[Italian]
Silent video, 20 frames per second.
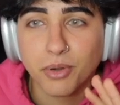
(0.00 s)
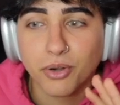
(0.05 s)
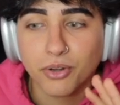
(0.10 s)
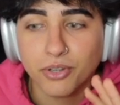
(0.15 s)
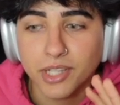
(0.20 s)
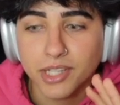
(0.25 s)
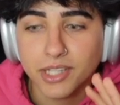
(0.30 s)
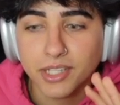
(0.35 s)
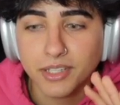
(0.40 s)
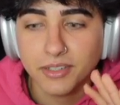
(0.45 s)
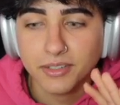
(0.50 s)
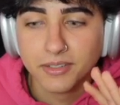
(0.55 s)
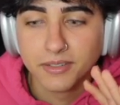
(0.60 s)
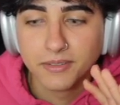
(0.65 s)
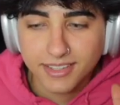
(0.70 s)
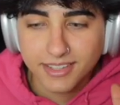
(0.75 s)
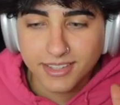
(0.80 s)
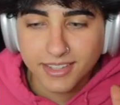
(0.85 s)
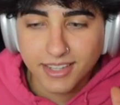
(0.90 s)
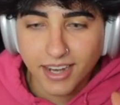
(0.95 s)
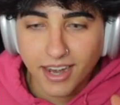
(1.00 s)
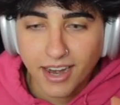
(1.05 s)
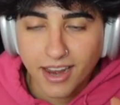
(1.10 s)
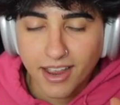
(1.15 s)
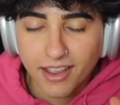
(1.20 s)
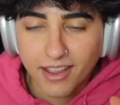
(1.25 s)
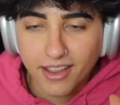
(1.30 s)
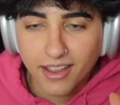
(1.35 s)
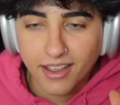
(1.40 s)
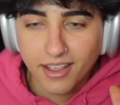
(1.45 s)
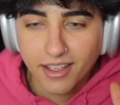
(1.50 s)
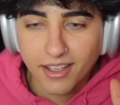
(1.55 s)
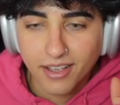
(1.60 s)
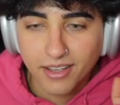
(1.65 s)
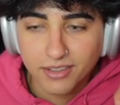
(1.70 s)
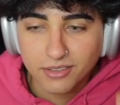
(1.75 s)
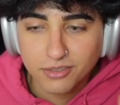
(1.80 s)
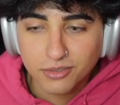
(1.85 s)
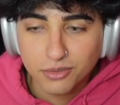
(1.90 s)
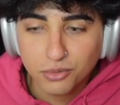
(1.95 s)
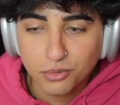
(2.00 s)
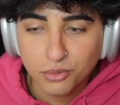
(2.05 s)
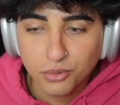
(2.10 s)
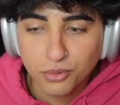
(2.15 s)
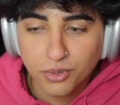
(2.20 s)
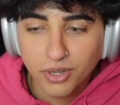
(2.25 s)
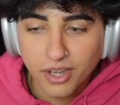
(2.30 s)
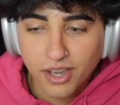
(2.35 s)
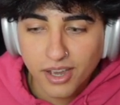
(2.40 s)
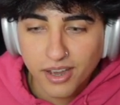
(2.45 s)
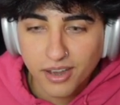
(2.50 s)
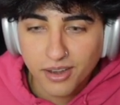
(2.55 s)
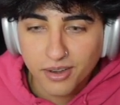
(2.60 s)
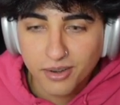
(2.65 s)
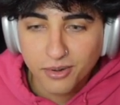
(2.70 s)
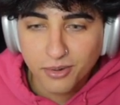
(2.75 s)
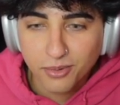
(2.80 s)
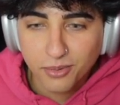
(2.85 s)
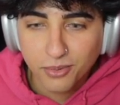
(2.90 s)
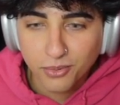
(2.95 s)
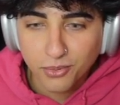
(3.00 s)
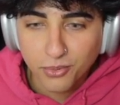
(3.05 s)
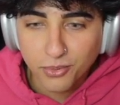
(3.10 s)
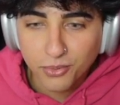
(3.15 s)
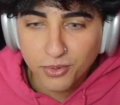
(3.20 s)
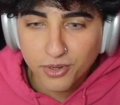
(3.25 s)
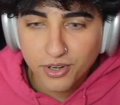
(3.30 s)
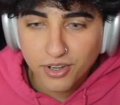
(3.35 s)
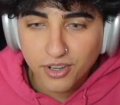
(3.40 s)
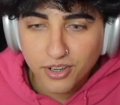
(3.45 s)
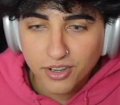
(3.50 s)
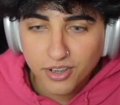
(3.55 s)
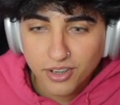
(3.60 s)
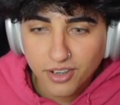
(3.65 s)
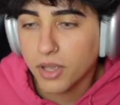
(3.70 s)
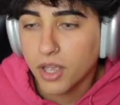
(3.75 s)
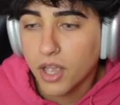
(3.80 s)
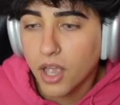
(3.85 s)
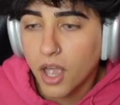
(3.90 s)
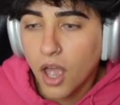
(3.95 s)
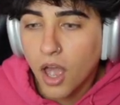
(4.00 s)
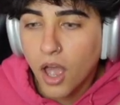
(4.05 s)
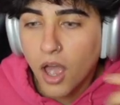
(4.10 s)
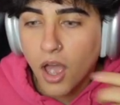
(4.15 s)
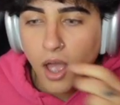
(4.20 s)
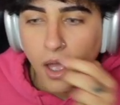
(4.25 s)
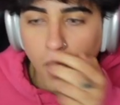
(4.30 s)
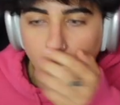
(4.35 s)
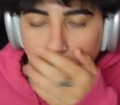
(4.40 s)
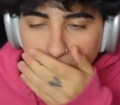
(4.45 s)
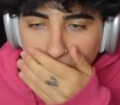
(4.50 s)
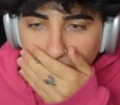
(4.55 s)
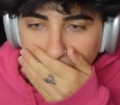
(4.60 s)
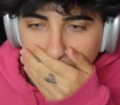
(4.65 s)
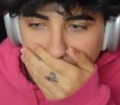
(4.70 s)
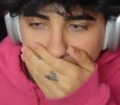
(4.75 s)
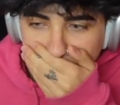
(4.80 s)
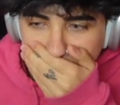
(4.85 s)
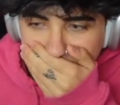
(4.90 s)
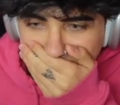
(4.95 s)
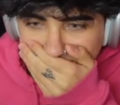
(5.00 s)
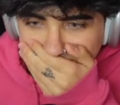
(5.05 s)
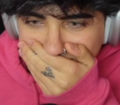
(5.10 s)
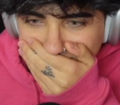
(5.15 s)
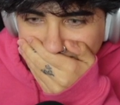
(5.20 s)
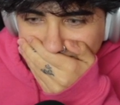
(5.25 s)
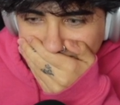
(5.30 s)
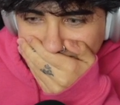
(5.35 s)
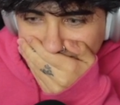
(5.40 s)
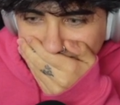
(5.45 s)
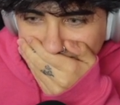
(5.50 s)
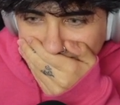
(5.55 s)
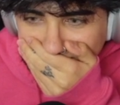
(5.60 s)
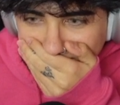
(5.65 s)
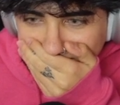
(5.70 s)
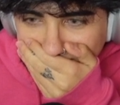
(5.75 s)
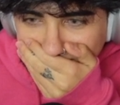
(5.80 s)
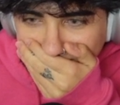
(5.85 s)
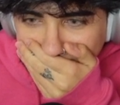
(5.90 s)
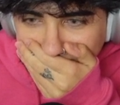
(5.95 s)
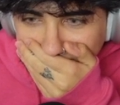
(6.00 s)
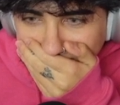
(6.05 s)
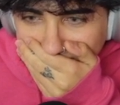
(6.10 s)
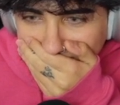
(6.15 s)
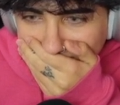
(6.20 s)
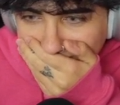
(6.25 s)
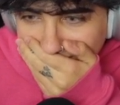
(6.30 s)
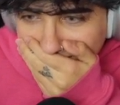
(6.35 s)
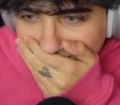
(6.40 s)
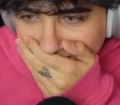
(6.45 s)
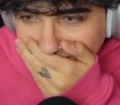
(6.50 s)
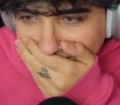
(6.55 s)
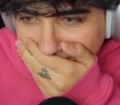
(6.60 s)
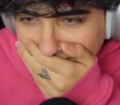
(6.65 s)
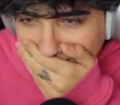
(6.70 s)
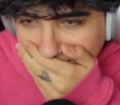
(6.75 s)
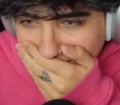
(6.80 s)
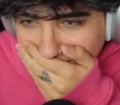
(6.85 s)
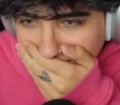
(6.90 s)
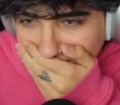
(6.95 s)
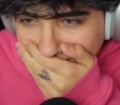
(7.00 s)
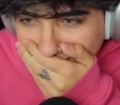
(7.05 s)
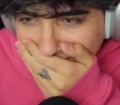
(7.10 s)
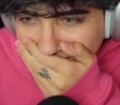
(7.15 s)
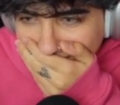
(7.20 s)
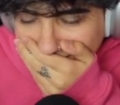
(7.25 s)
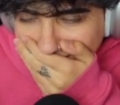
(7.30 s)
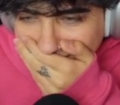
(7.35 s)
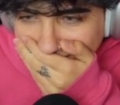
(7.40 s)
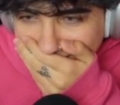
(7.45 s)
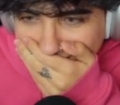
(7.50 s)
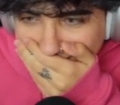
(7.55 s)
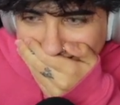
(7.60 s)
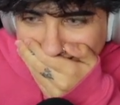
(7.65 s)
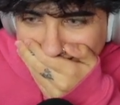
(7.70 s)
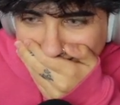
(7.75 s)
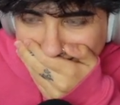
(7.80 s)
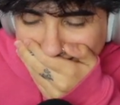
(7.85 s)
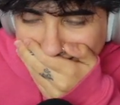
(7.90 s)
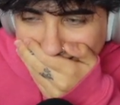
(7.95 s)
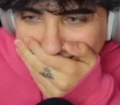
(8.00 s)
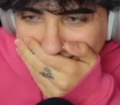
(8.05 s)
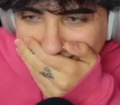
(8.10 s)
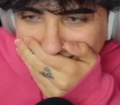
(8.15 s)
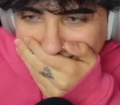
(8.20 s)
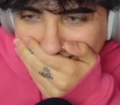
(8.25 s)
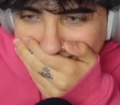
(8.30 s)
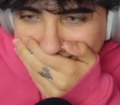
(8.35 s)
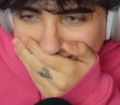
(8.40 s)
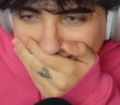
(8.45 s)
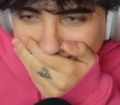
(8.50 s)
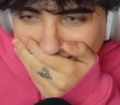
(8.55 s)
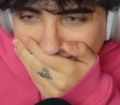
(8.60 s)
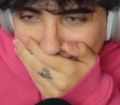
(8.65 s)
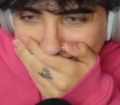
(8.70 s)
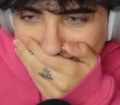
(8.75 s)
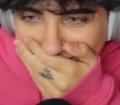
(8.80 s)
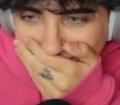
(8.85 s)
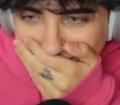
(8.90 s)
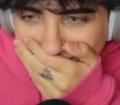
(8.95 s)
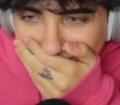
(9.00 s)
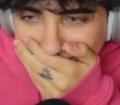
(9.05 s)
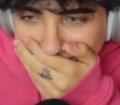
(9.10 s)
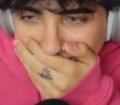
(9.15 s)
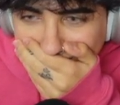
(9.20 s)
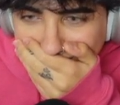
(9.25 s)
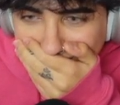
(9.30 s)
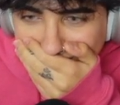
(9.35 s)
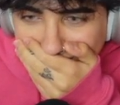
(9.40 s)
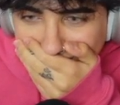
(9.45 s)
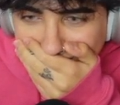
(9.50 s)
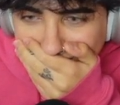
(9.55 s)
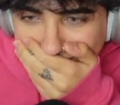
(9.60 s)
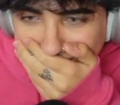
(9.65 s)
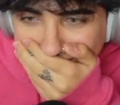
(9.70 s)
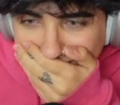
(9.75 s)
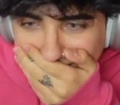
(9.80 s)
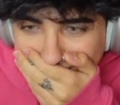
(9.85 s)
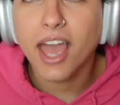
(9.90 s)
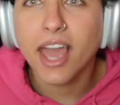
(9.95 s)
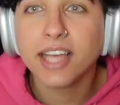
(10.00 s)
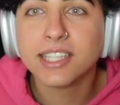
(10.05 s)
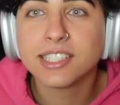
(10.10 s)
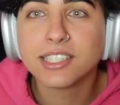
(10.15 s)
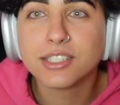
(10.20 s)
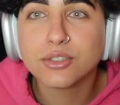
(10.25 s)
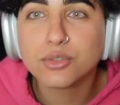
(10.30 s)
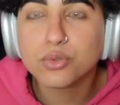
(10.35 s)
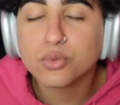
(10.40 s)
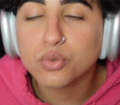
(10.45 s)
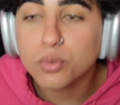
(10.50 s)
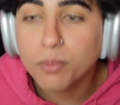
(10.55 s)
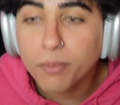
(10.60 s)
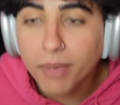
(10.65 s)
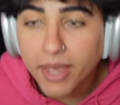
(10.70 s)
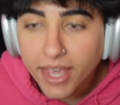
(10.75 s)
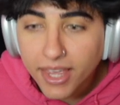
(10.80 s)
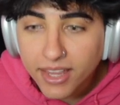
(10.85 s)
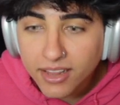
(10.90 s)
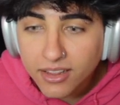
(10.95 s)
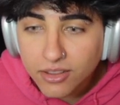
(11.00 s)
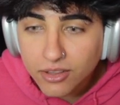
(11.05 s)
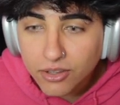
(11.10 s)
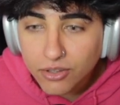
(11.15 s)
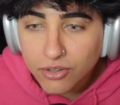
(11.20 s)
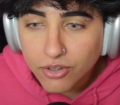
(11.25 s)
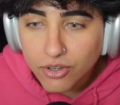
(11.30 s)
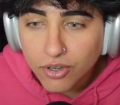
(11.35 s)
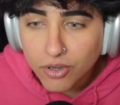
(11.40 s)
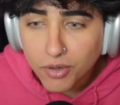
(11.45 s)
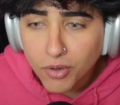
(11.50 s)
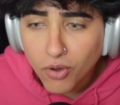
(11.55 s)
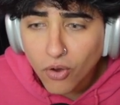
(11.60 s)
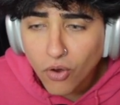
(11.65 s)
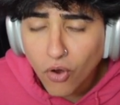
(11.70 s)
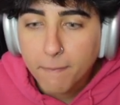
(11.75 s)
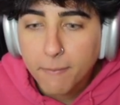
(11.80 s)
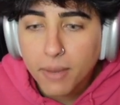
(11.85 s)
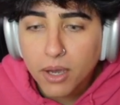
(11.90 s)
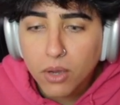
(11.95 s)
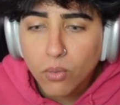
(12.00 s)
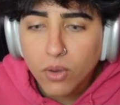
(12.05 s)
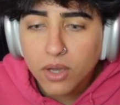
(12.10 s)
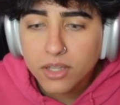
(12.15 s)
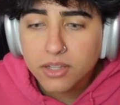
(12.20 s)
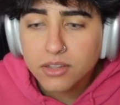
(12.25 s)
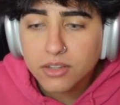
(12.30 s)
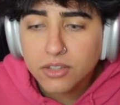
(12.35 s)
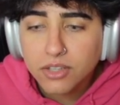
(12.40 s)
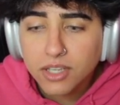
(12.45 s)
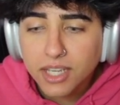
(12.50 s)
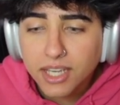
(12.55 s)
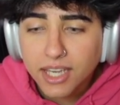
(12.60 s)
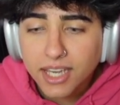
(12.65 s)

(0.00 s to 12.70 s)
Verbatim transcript: pronti 3 2 1 Oddio, oddio, oddio, ecco che compare qua, ecco che compare qua. Oh mio Dio. È stupendo. Ma quanto è